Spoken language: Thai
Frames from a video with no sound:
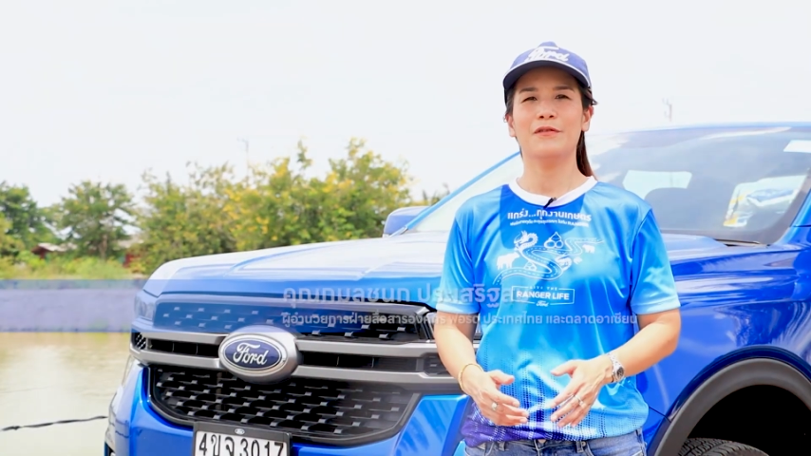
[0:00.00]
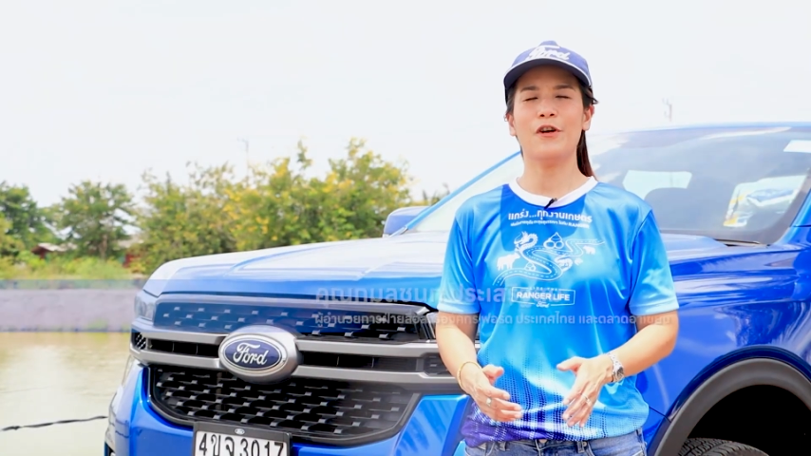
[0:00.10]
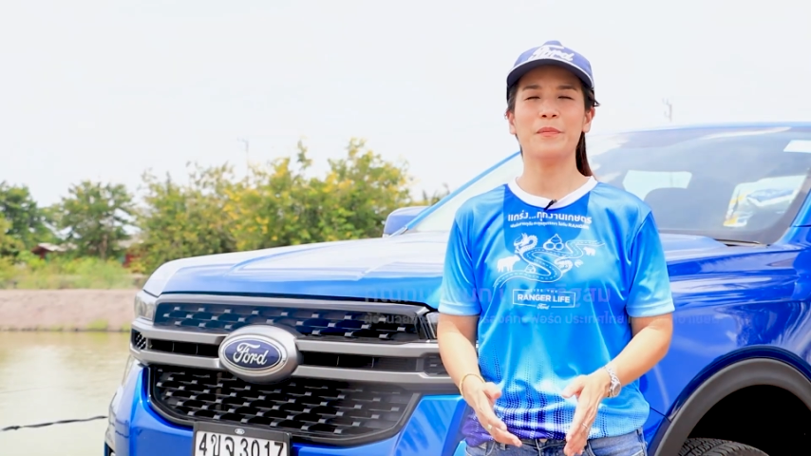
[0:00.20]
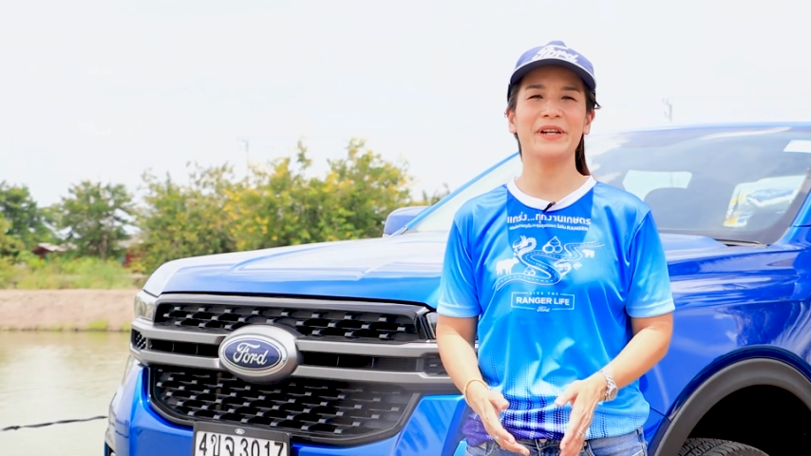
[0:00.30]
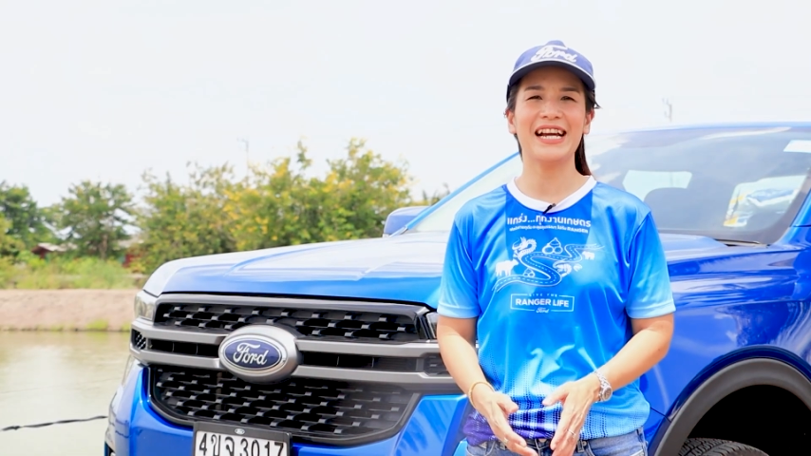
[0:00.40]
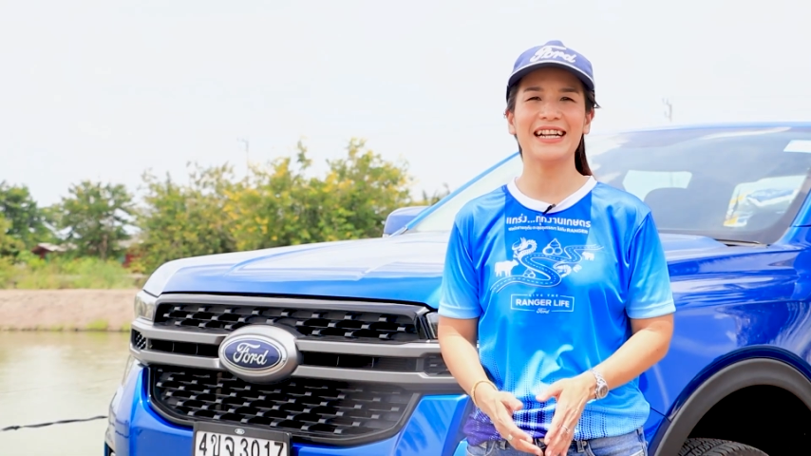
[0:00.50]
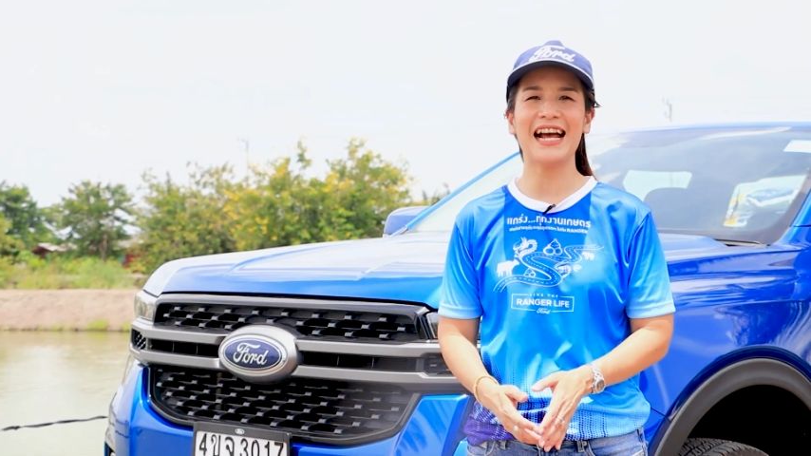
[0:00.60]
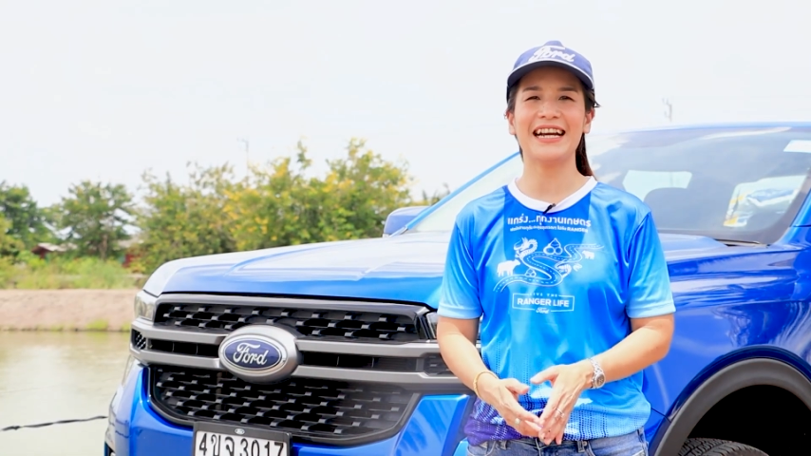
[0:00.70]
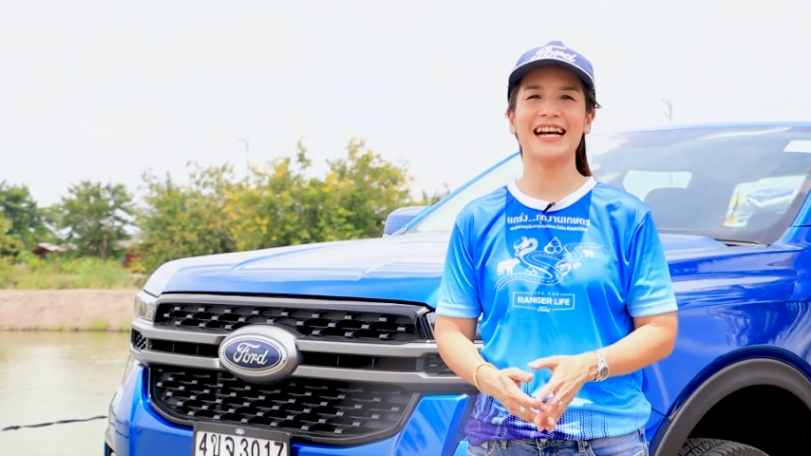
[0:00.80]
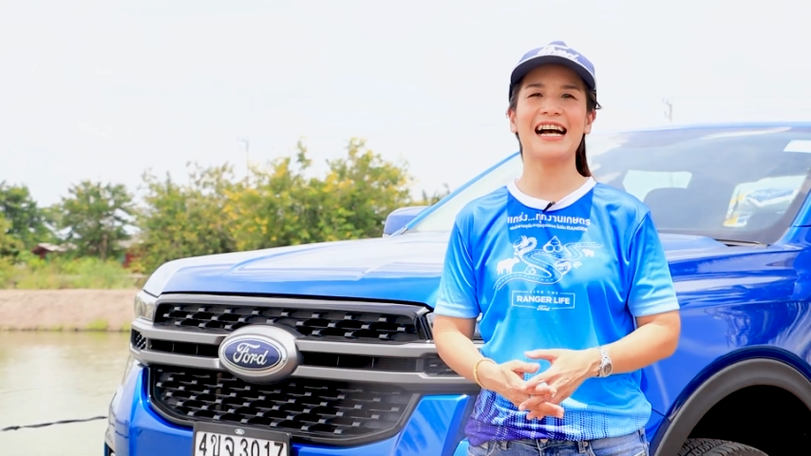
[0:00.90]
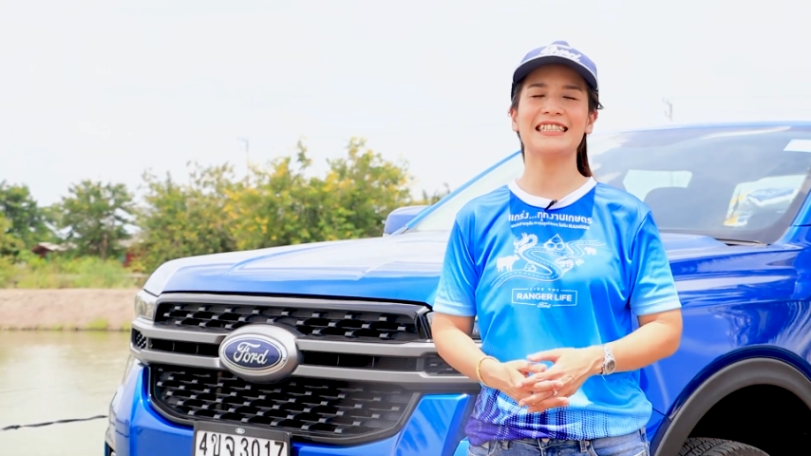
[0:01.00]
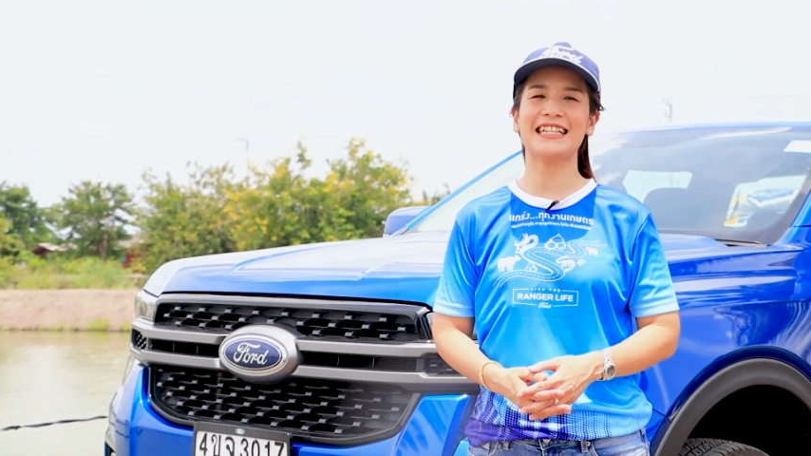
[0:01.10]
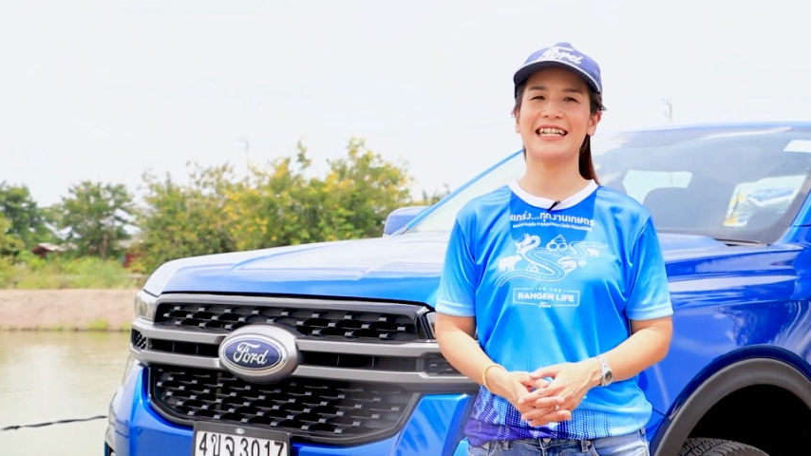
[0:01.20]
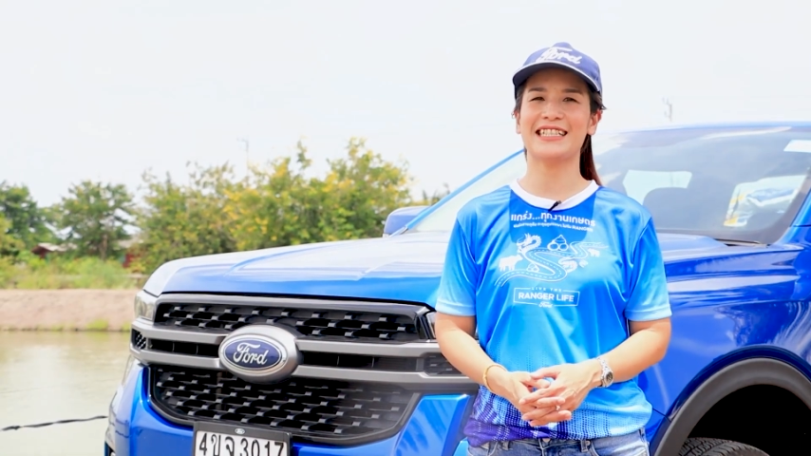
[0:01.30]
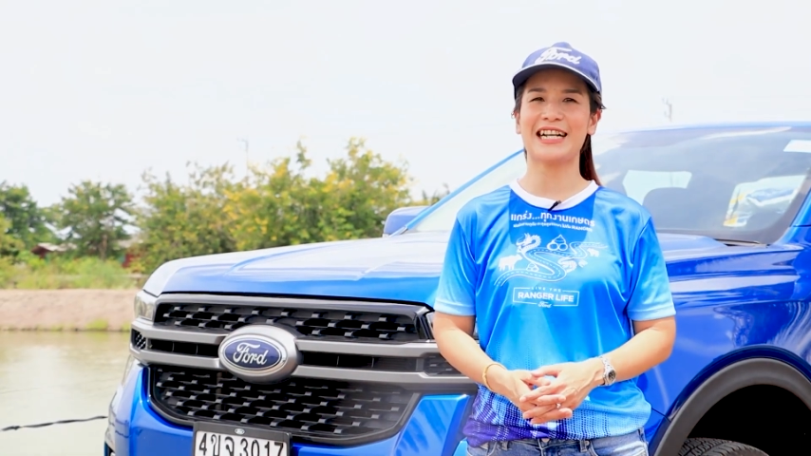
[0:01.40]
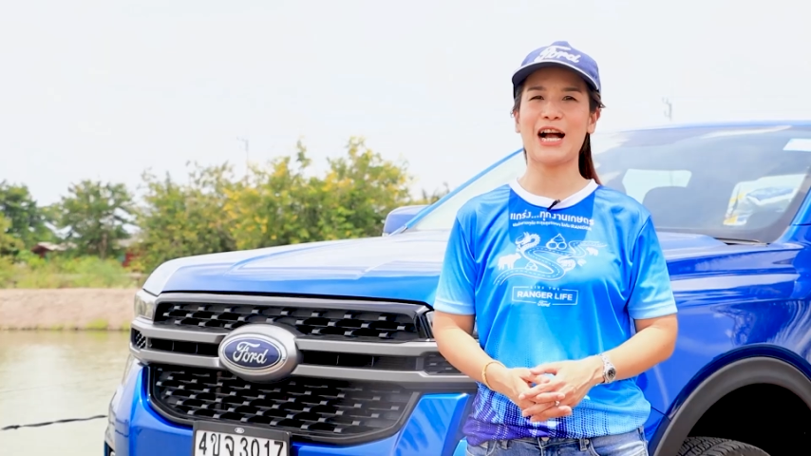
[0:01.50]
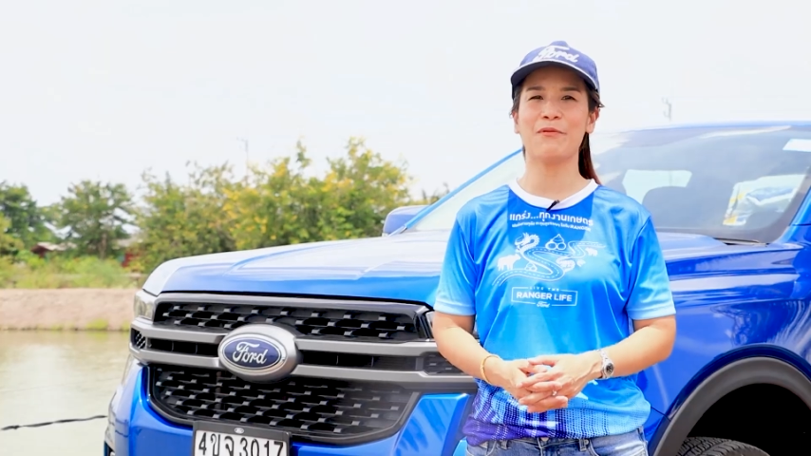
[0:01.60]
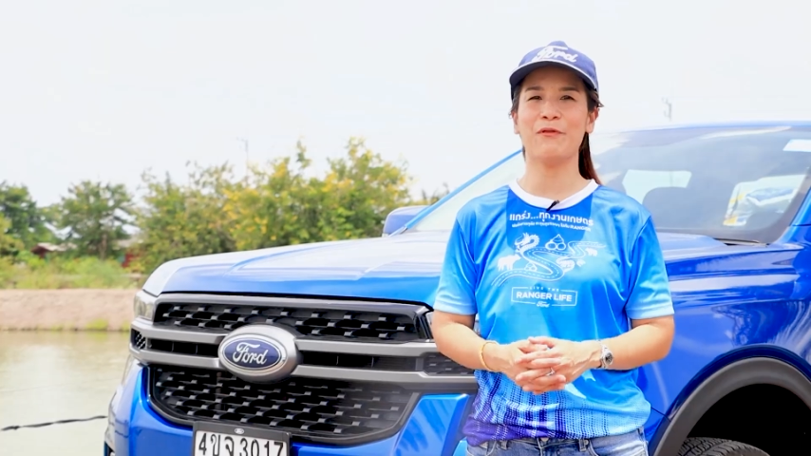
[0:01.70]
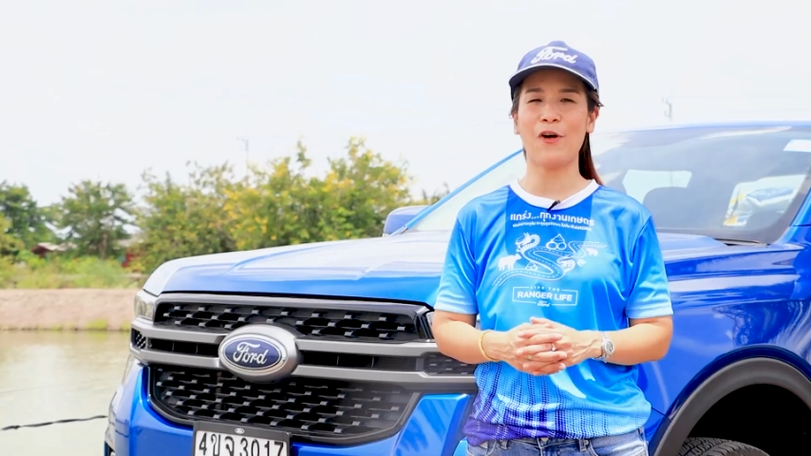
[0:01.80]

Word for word: ฟอร์ดประเทศไทยนะคะจัดกิจกรรม